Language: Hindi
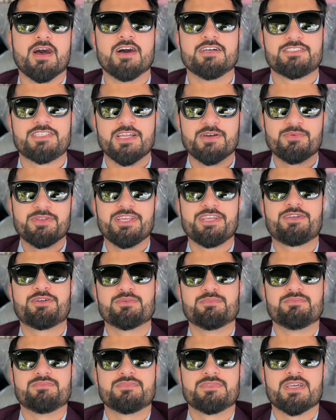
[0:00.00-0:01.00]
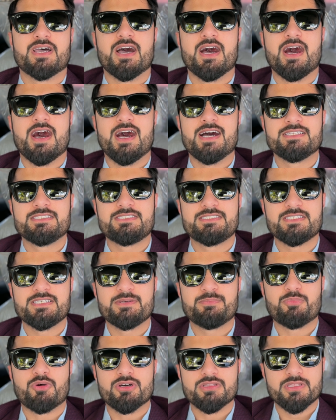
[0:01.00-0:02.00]
अस्सलाम वालेकुम आज
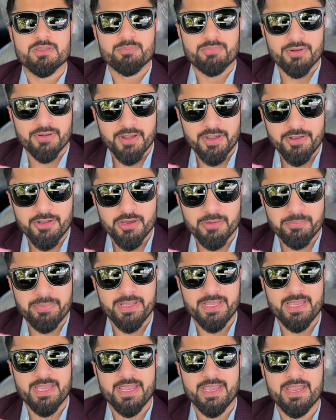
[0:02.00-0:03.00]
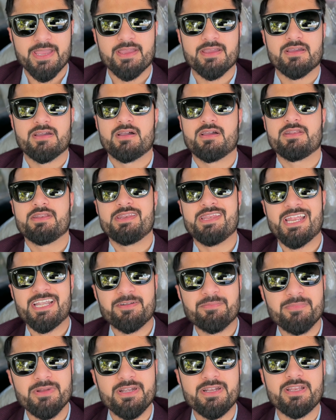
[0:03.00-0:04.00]
बहुत इम्पोर्टेंट टॉपिक है
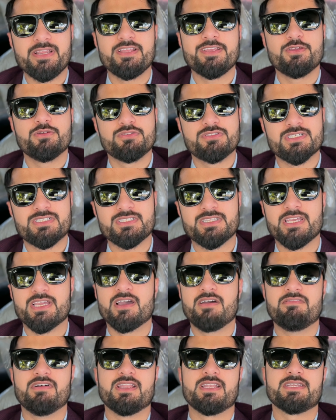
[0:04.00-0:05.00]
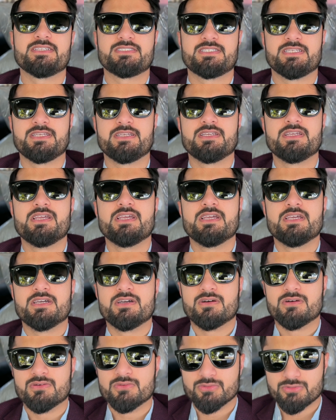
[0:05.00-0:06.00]
नेट मीटरिंग यूज़र्स के हवाले से
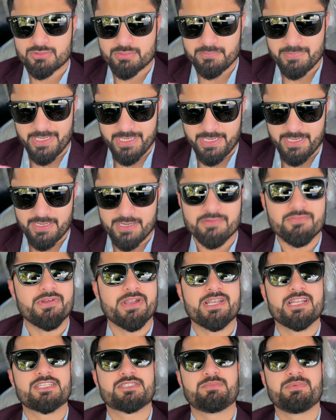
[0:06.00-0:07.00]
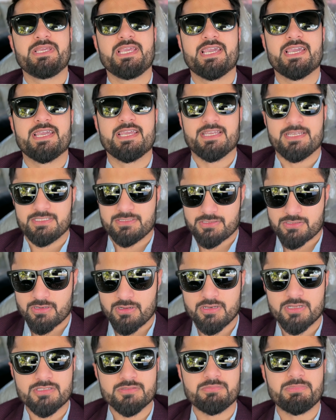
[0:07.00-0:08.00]
उसमें वेंडर्स भी हैं
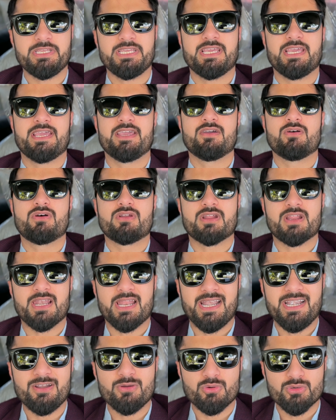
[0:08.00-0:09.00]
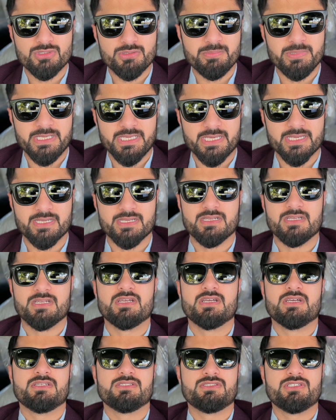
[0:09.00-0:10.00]
इंस्टॉलर्स भी हैं और क्लाइंट खुद भी हैं
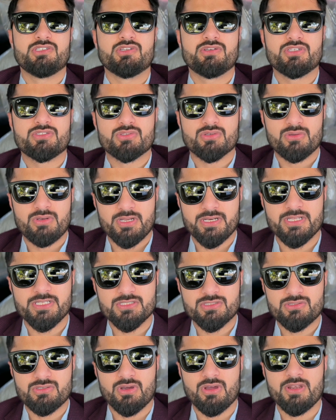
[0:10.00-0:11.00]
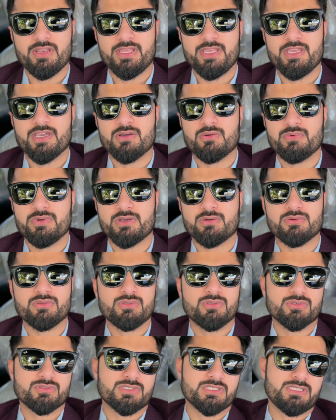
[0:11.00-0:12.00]
जिन्होंने सोलर इंस्टॉल किया हुआ कोई
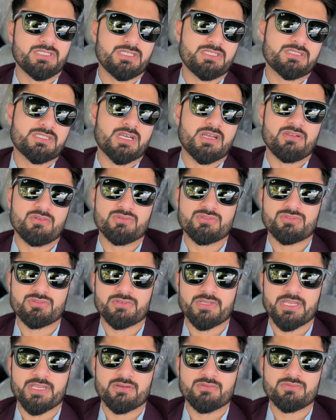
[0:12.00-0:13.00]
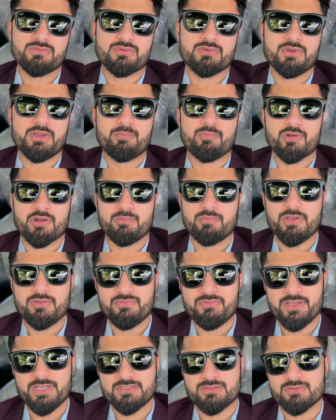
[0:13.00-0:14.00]
दो से तीन साल हो चुके हैं उनको एक प्रॉब्लम
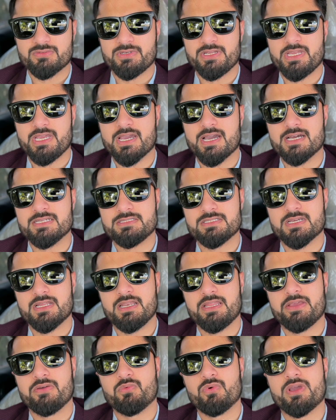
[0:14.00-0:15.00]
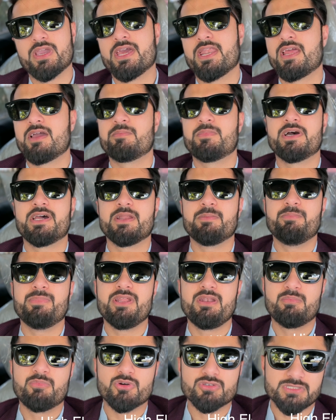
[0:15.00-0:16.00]
फेस हो रही है आजकल कि वो कह रहे हैं हमारे
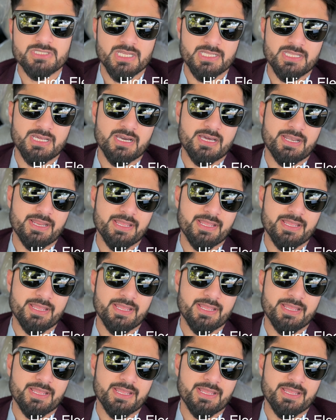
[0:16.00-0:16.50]
बिल बहुत ज़्यादा आ रहे